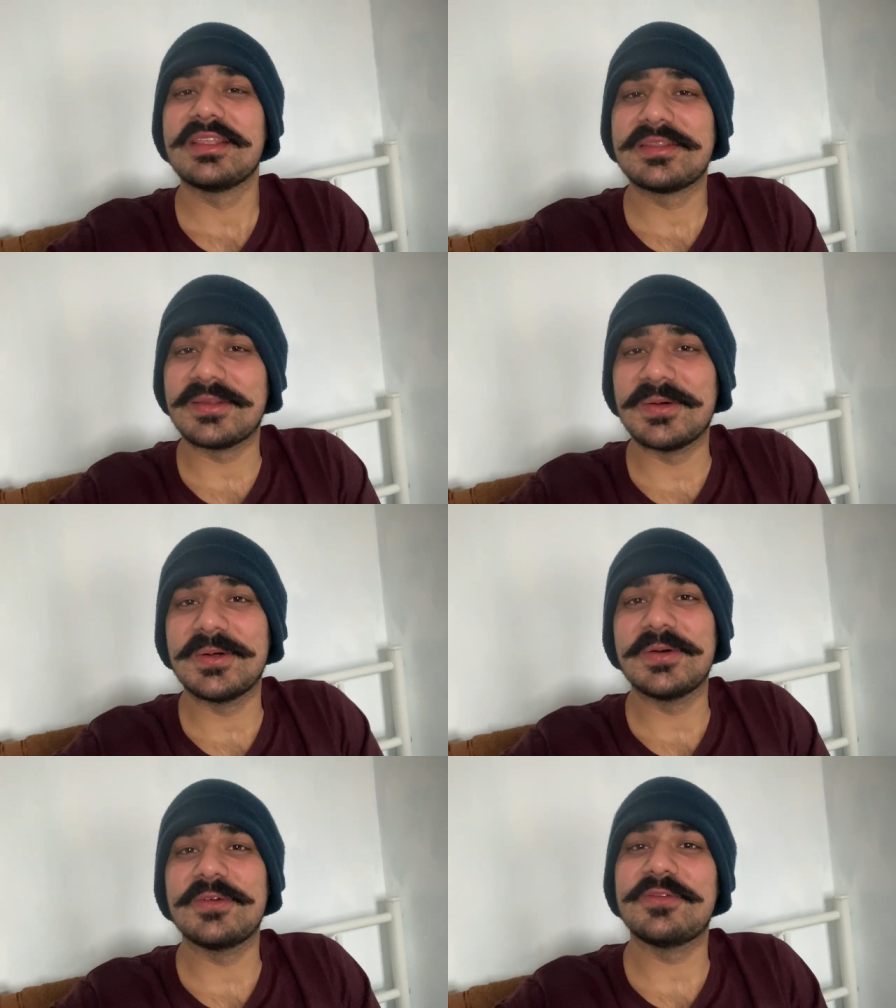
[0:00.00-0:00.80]
सो
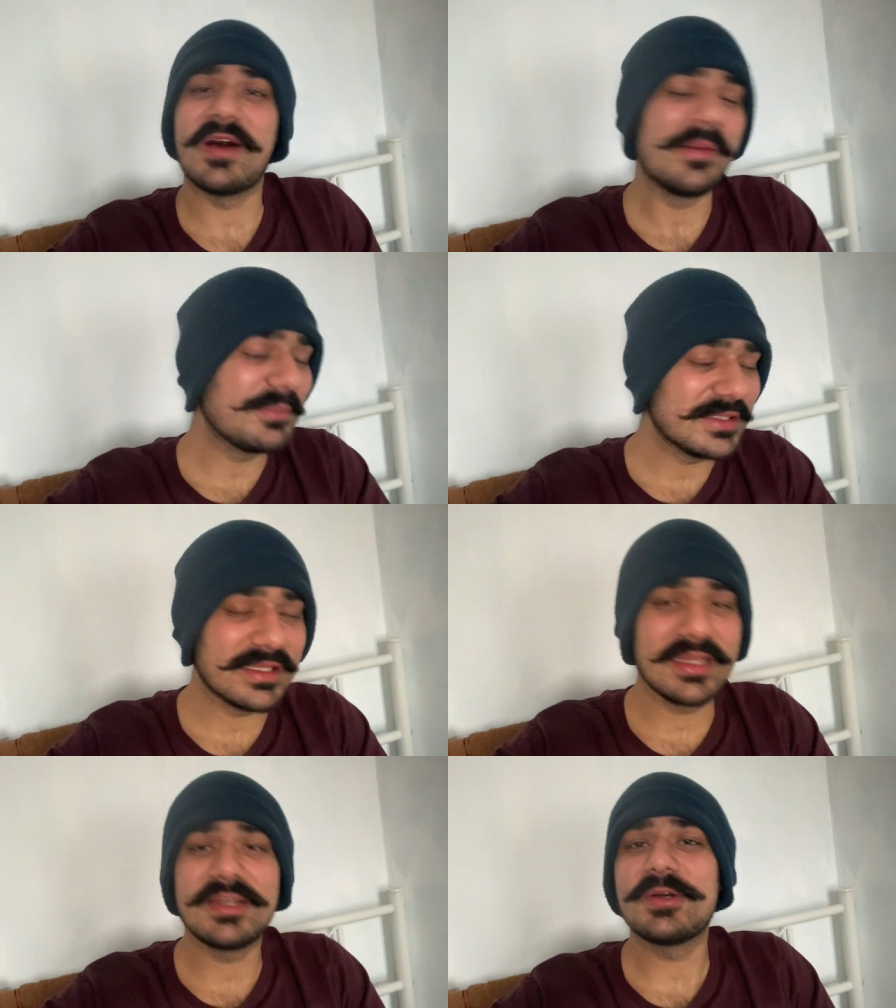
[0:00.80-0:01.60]
so, फार्म पे
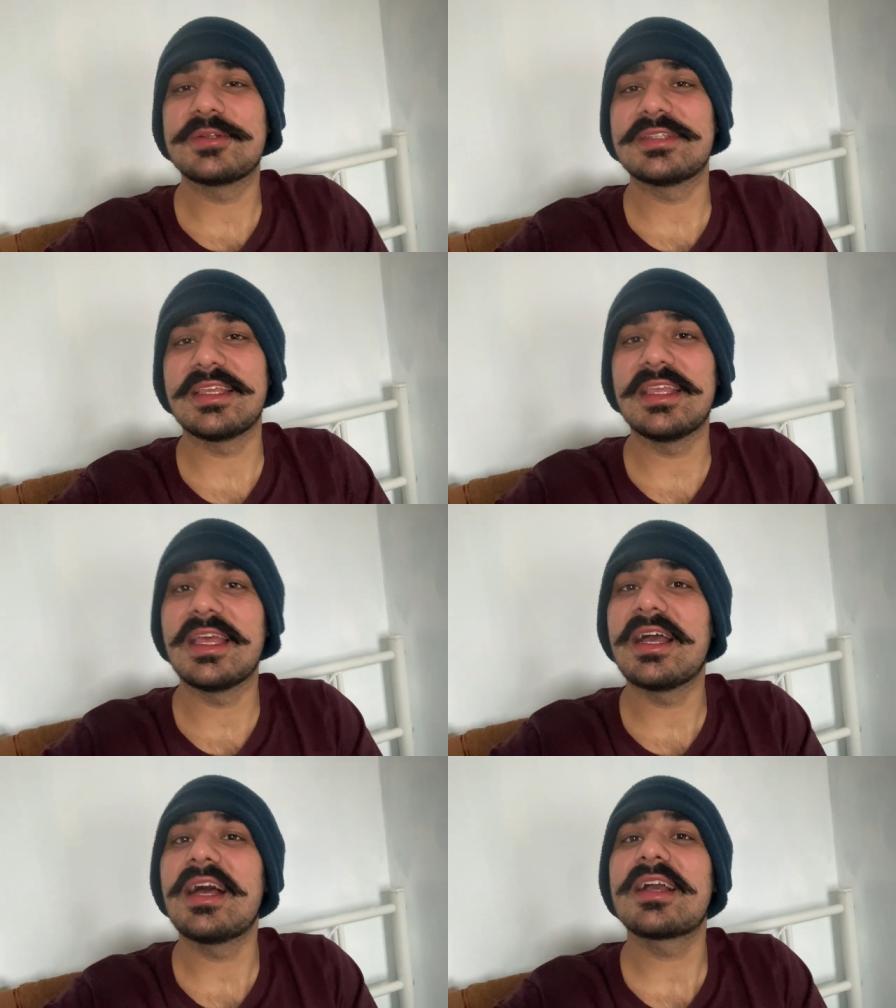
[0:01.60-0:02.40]
सारे डॉग सही
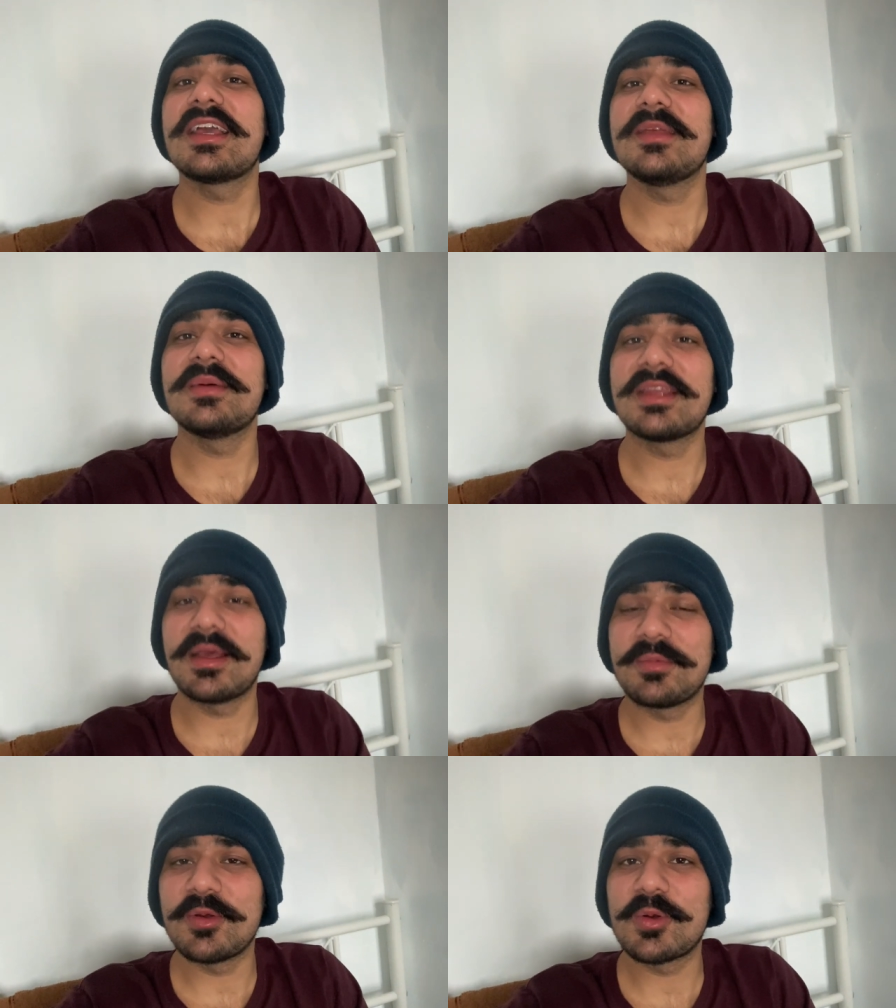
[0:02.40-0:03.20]
है हाँ कई बार
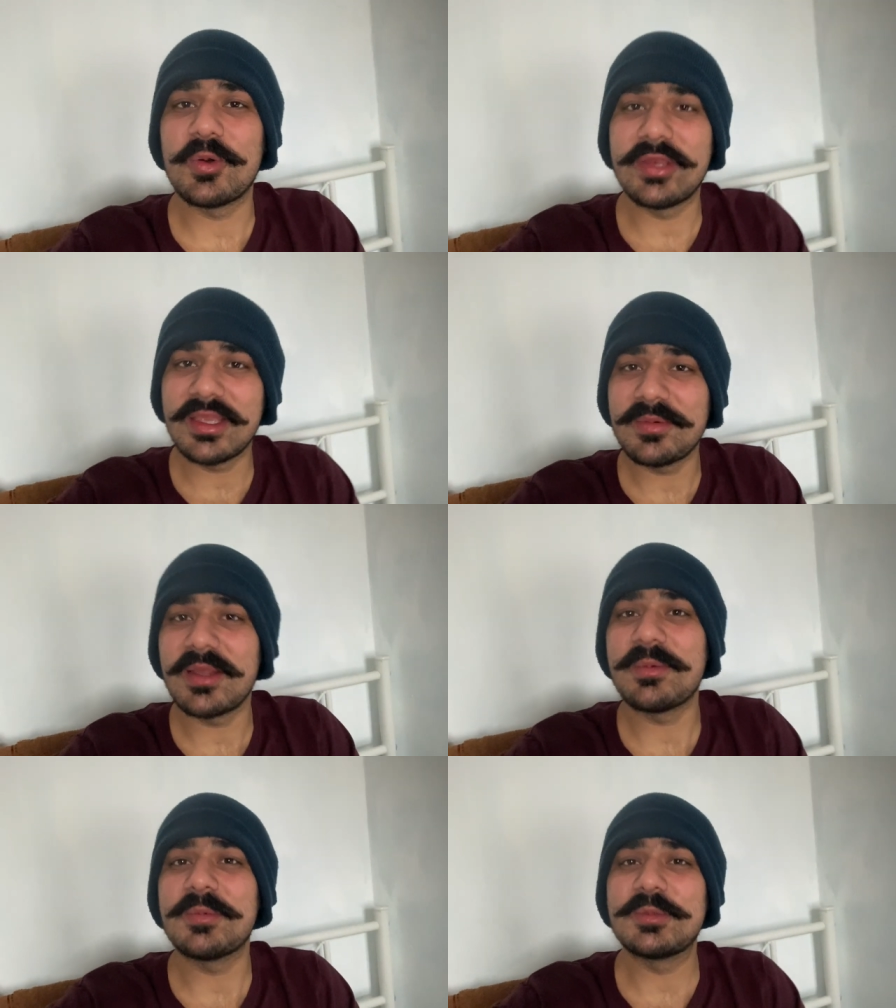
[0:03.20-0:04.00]
आप लोग कोनी के
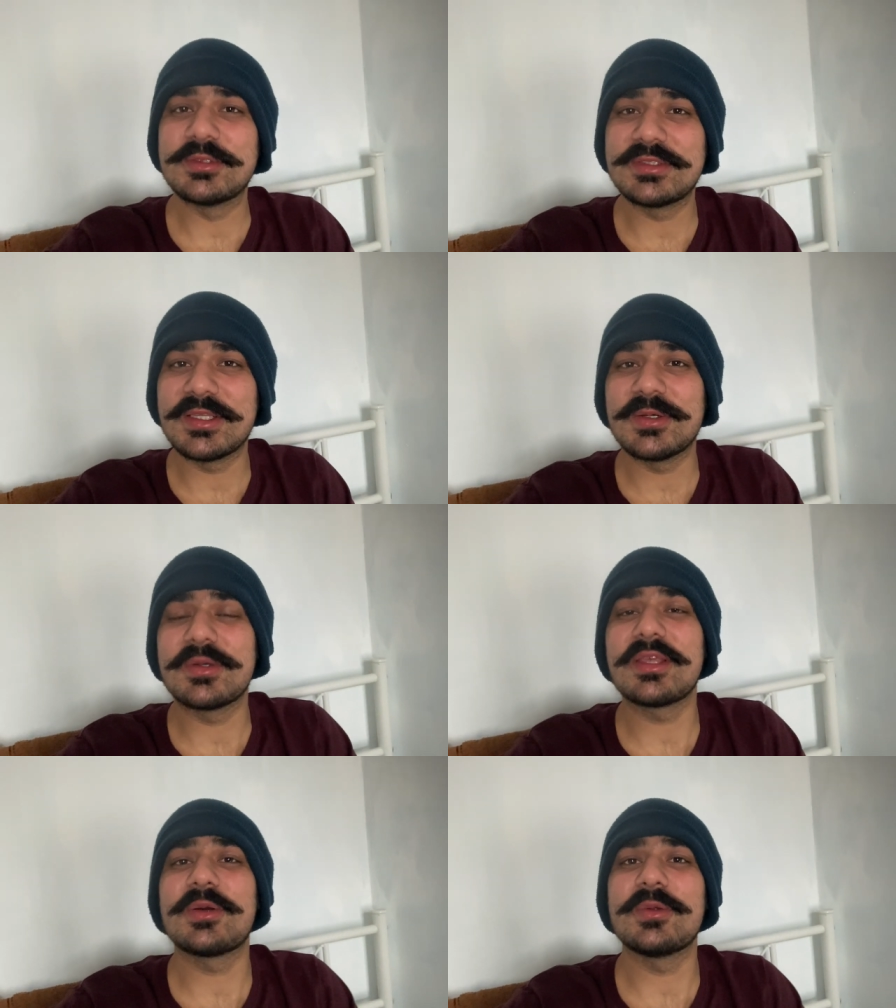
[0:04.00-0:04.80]
बारे में पूछते हो
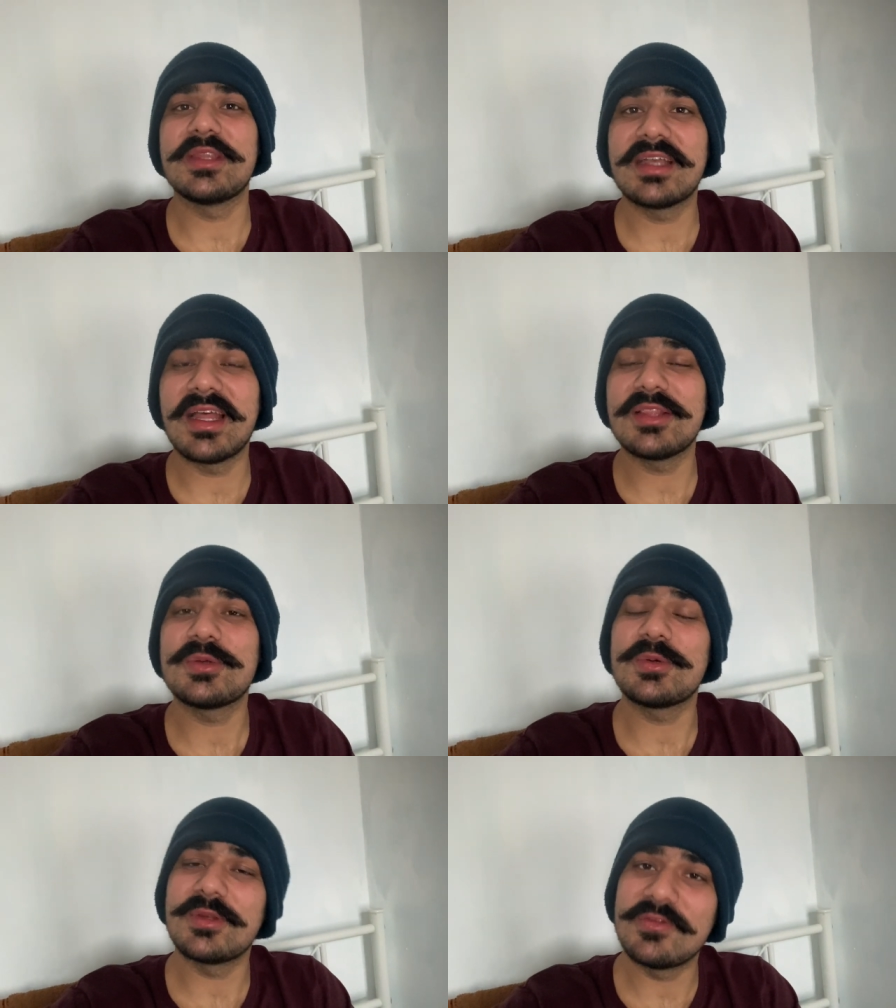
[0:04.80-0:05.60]
कि कोनी का है तो
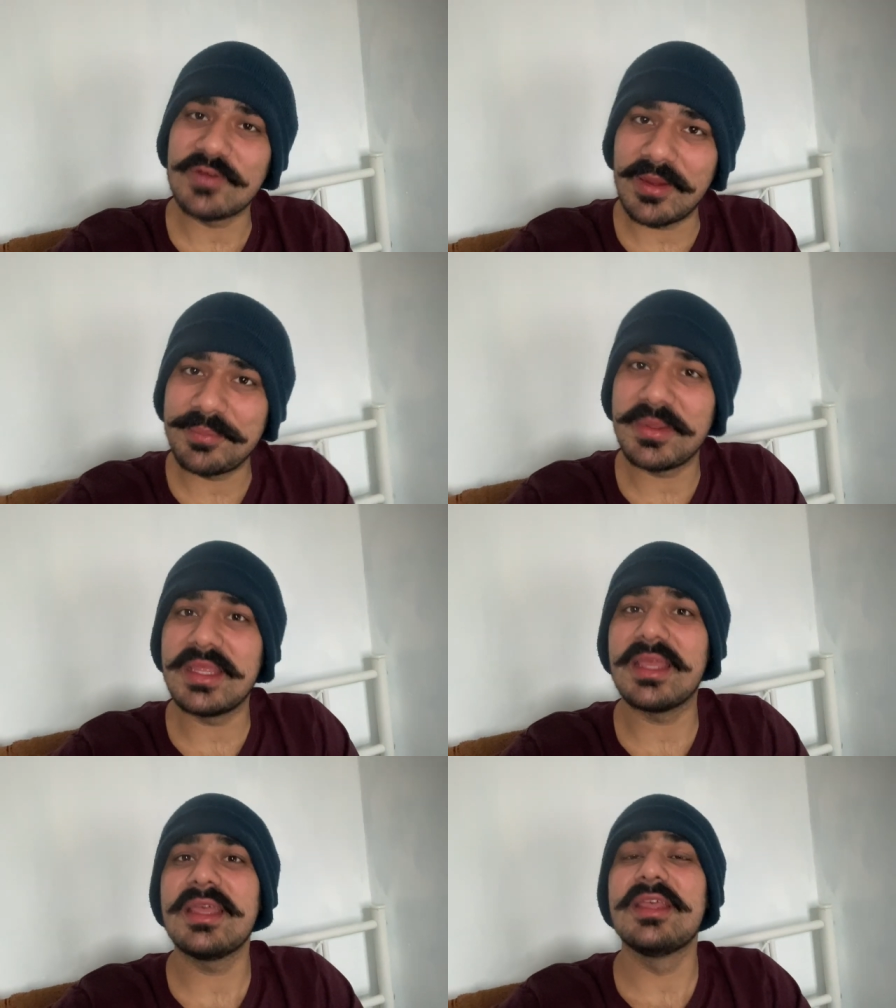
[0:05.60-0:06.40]
कोनी फार्म पे
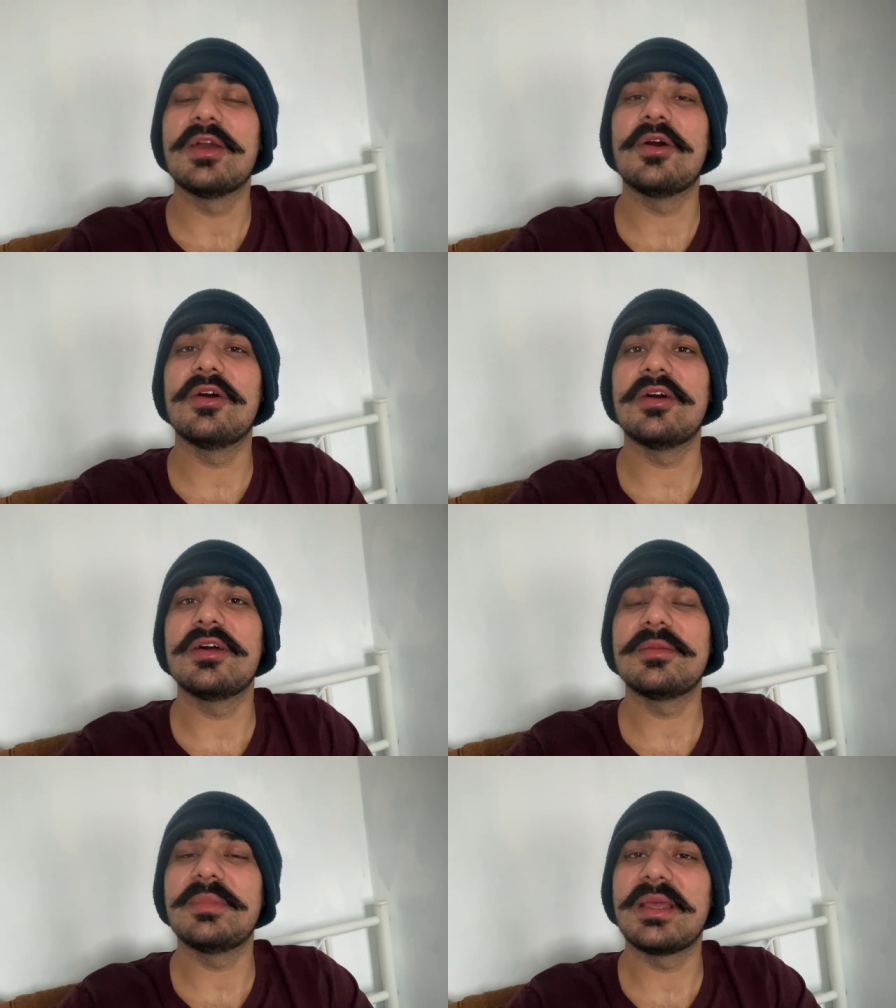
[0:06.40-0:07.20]
ही है
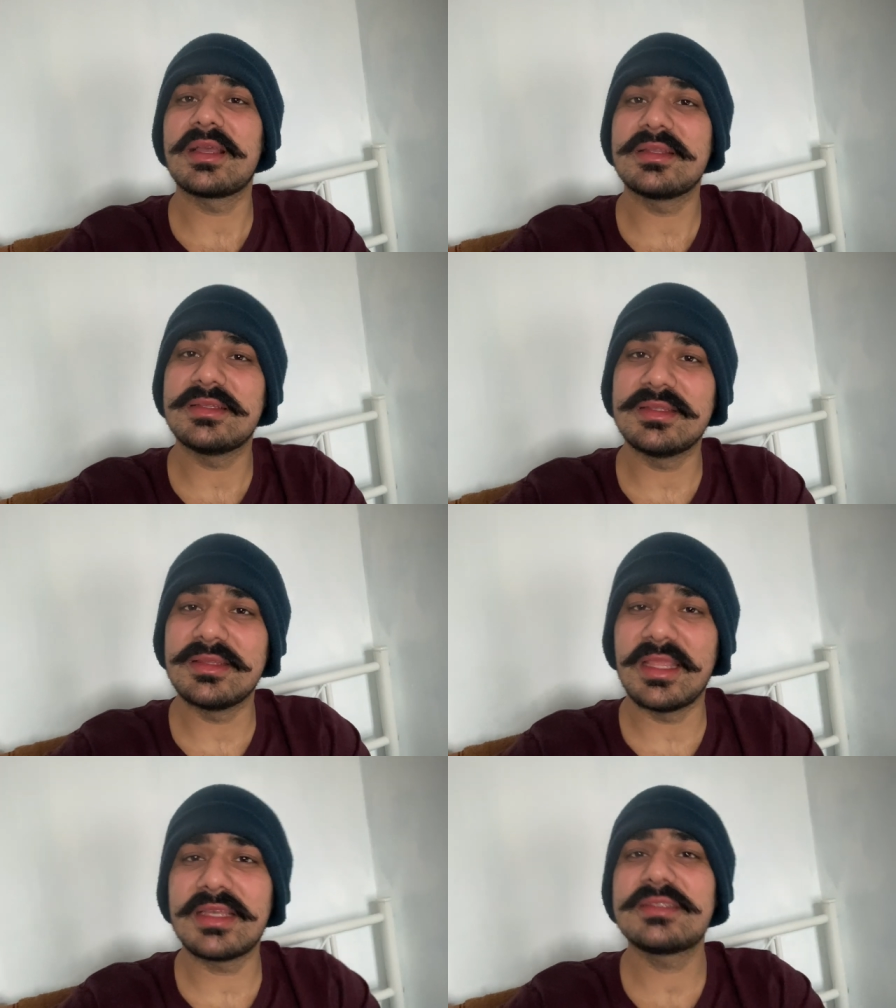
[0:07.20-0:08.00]
और मैं
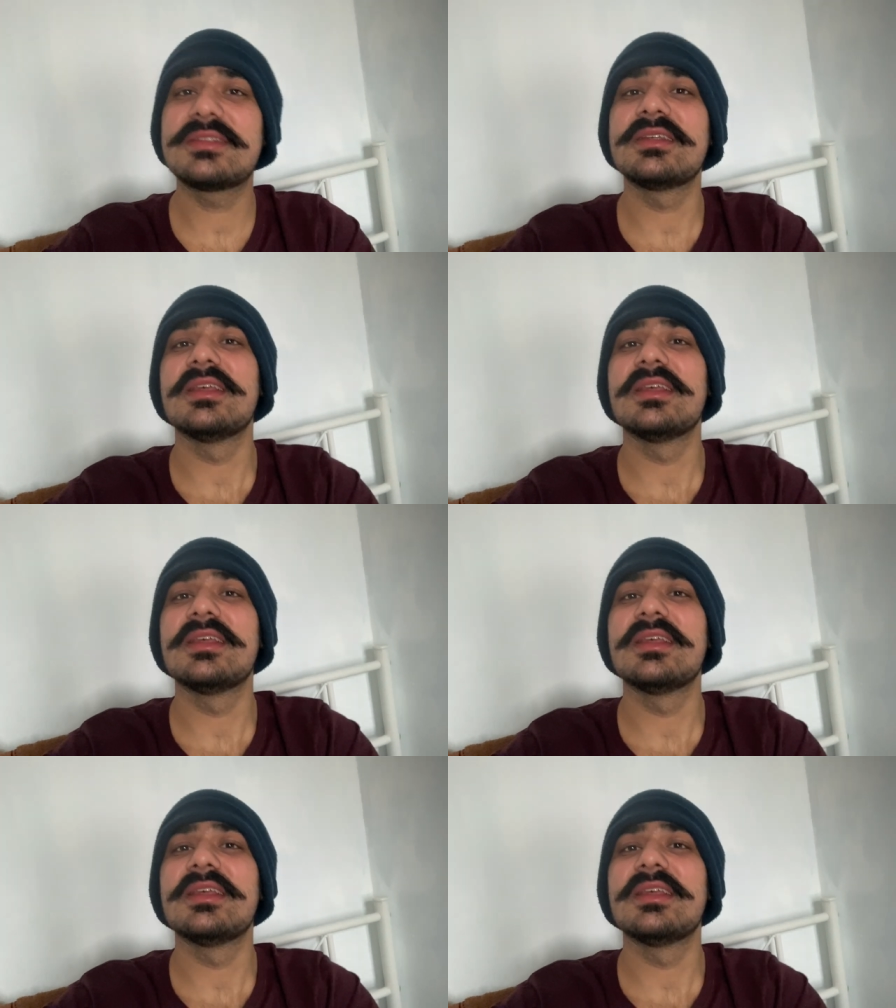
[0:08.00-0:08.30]
नेक्स्ट